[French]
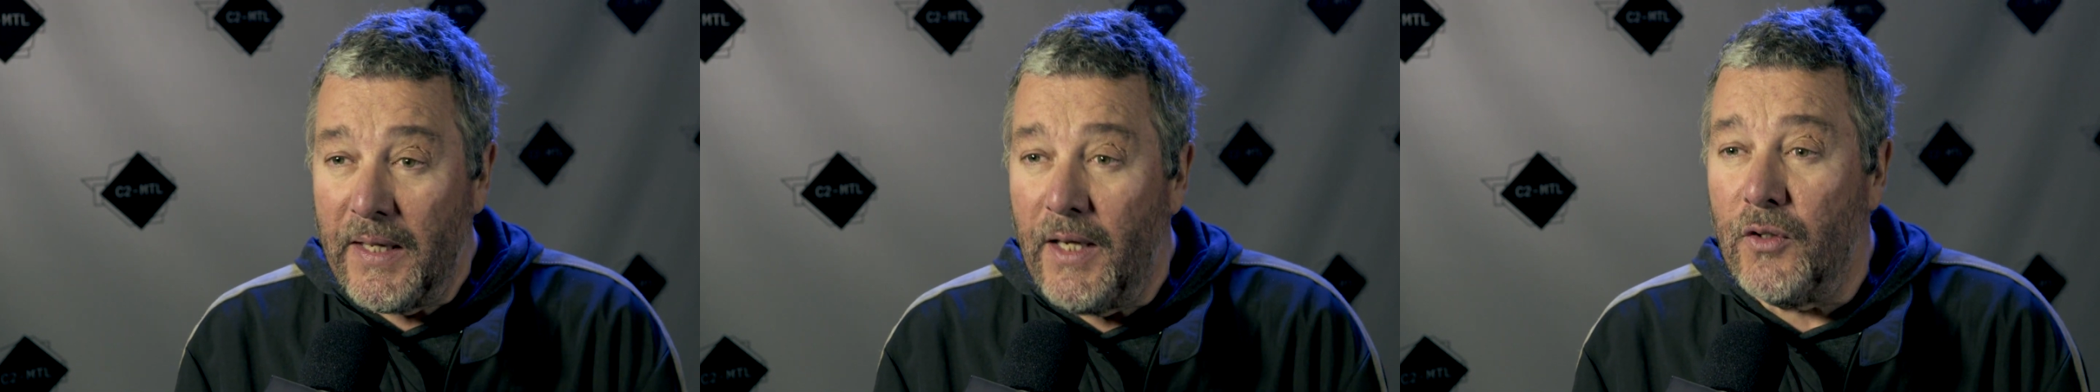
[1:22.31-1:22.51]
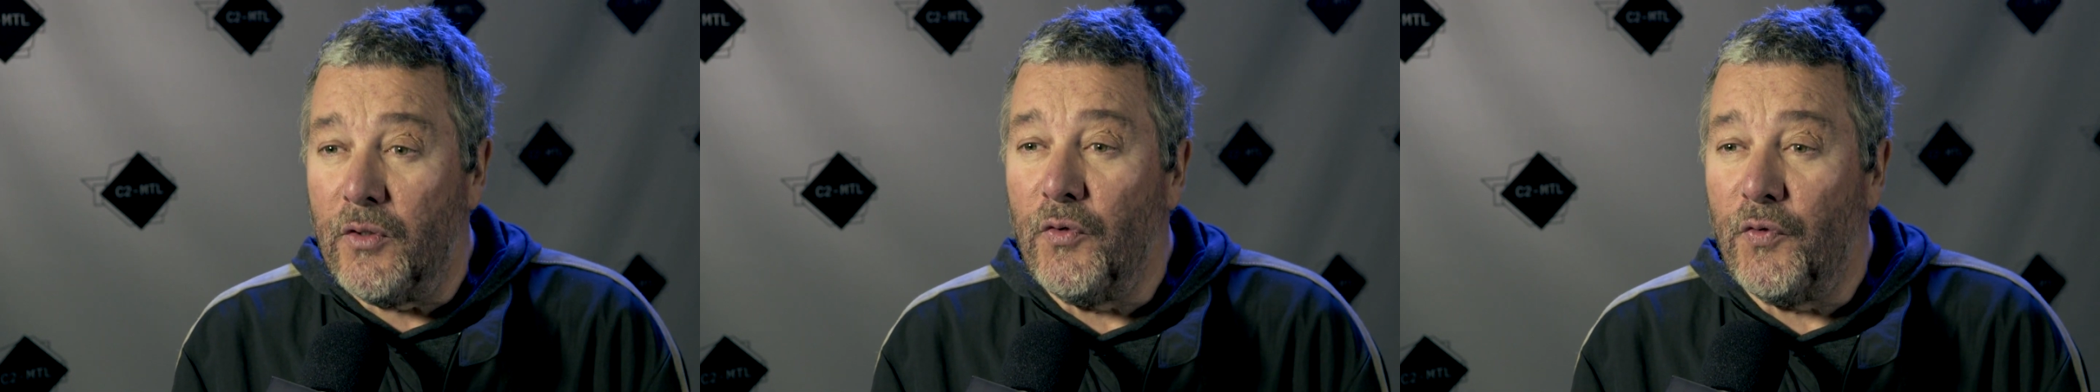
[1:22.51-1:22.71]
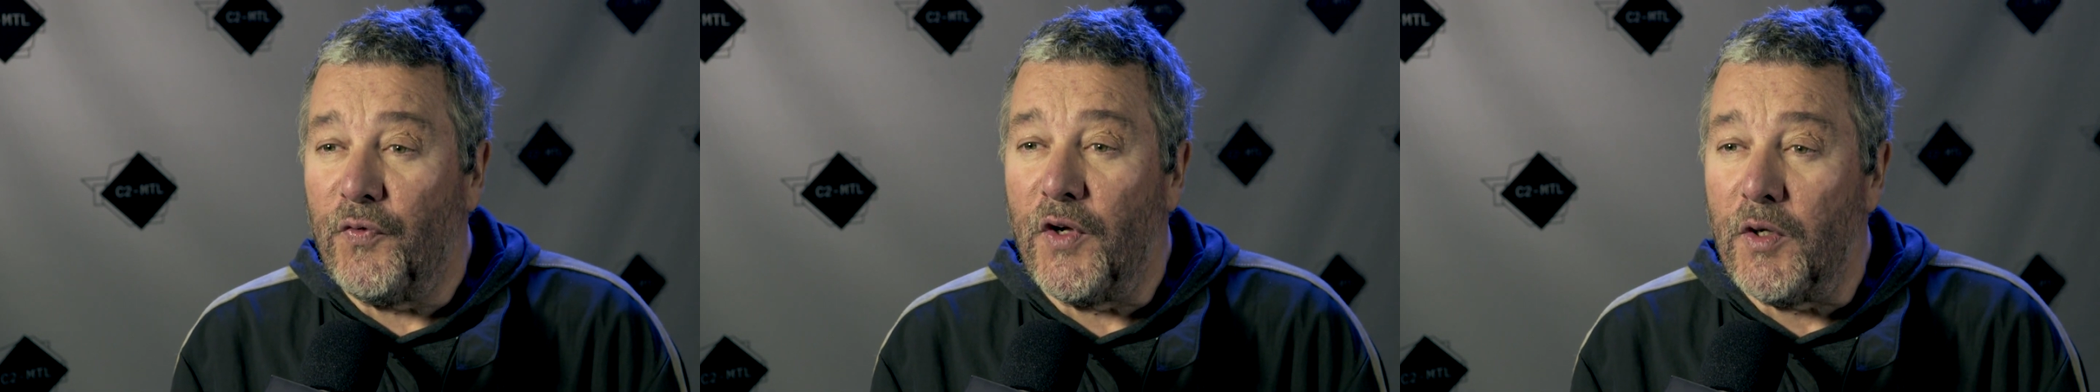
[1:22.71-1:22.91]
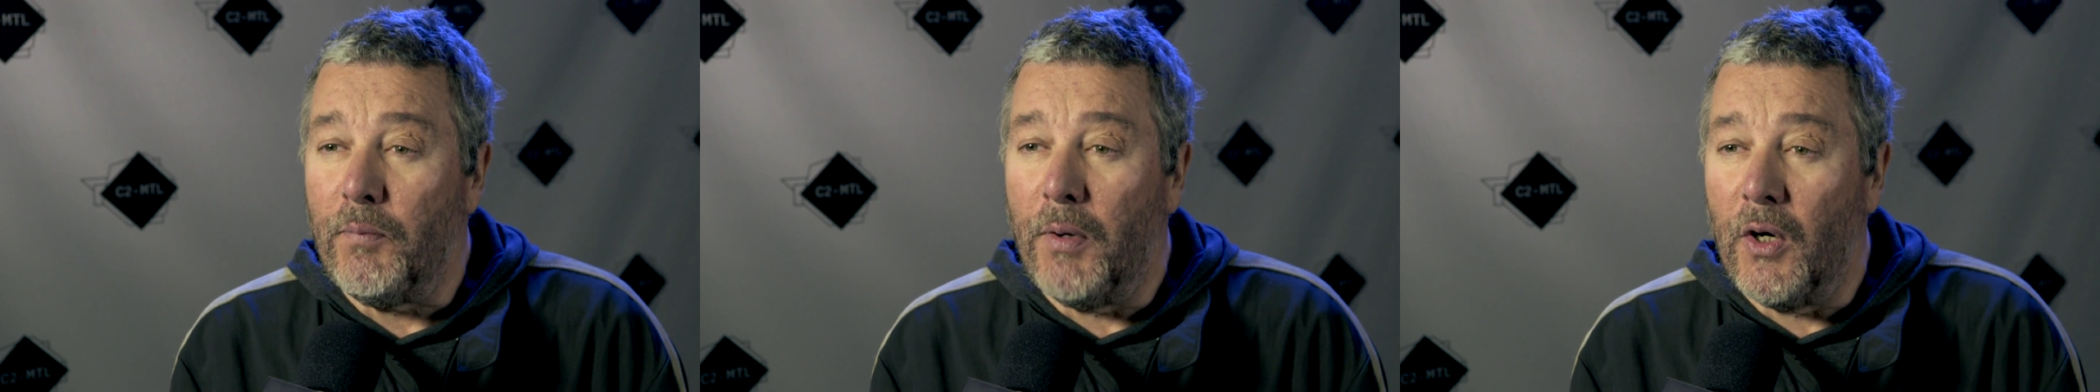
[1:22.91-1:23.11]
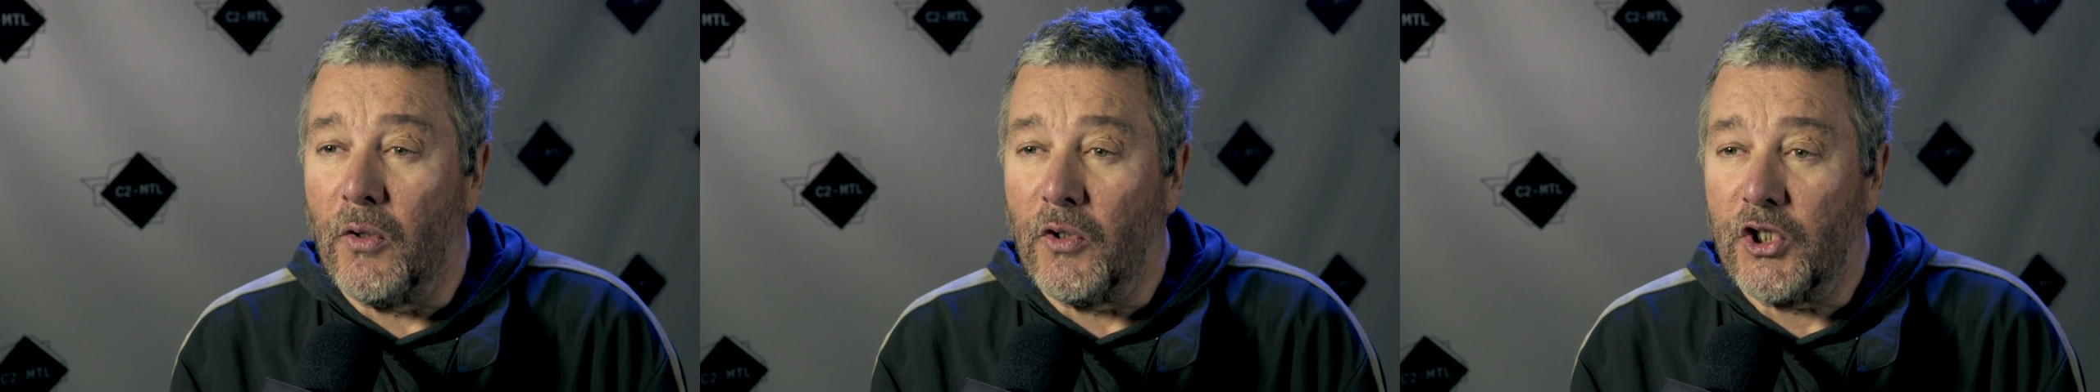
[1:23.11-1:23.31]
et d'une feuille
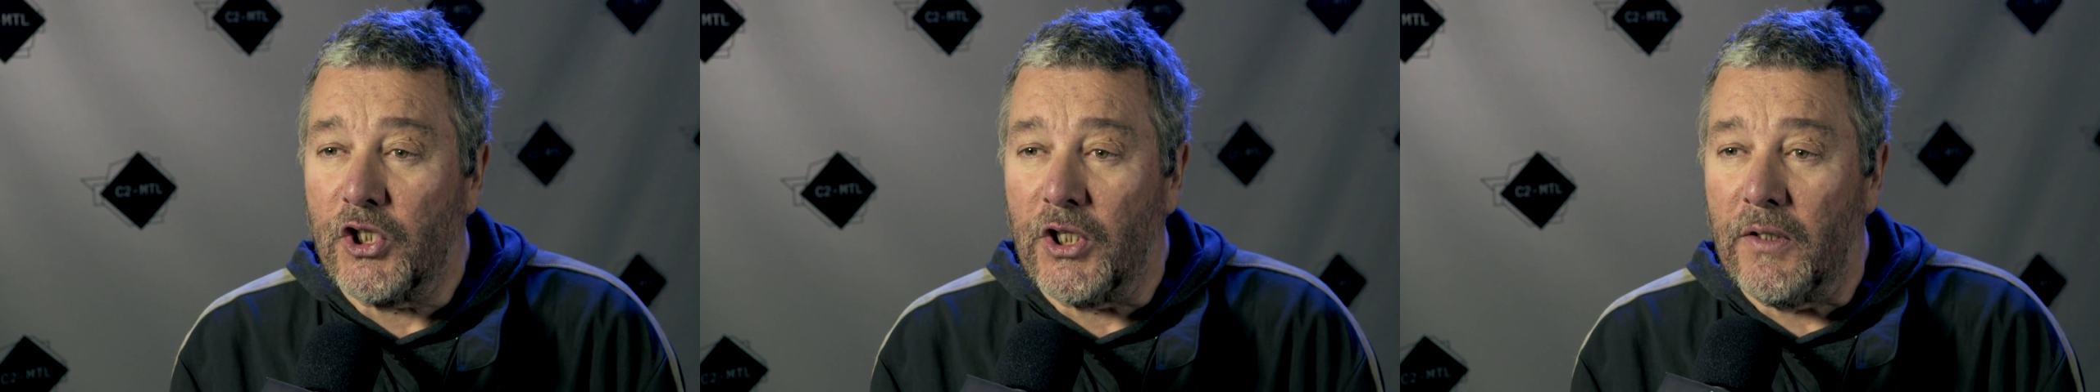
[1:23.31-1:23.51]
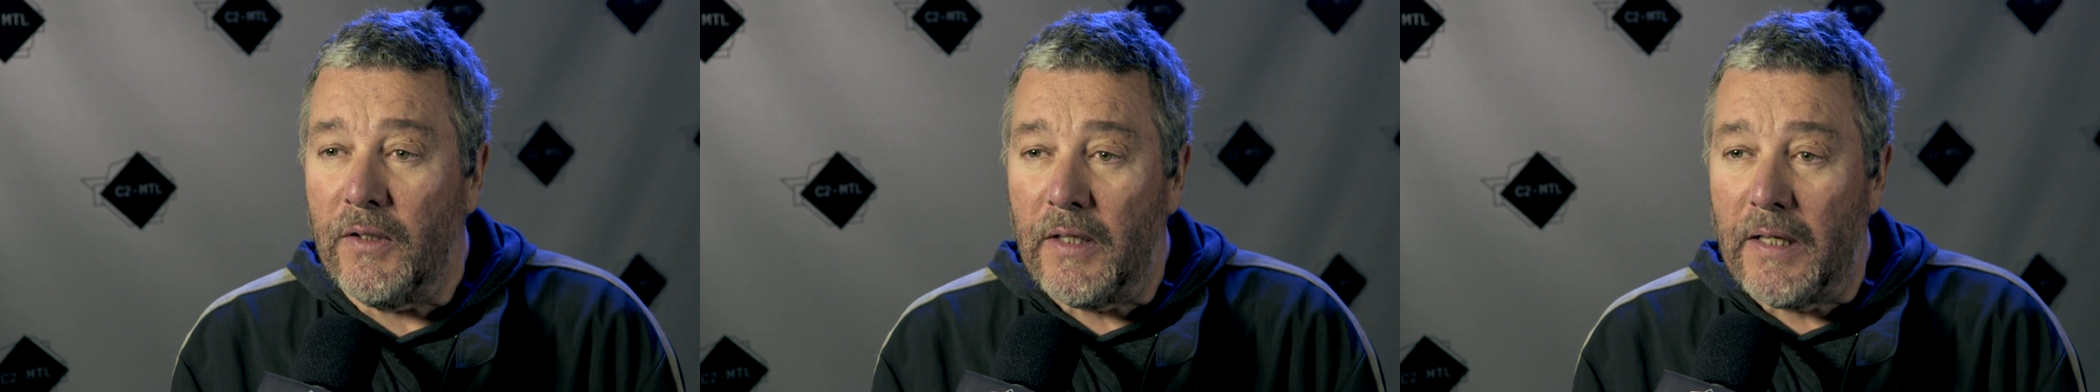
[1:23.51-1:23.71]
blanche.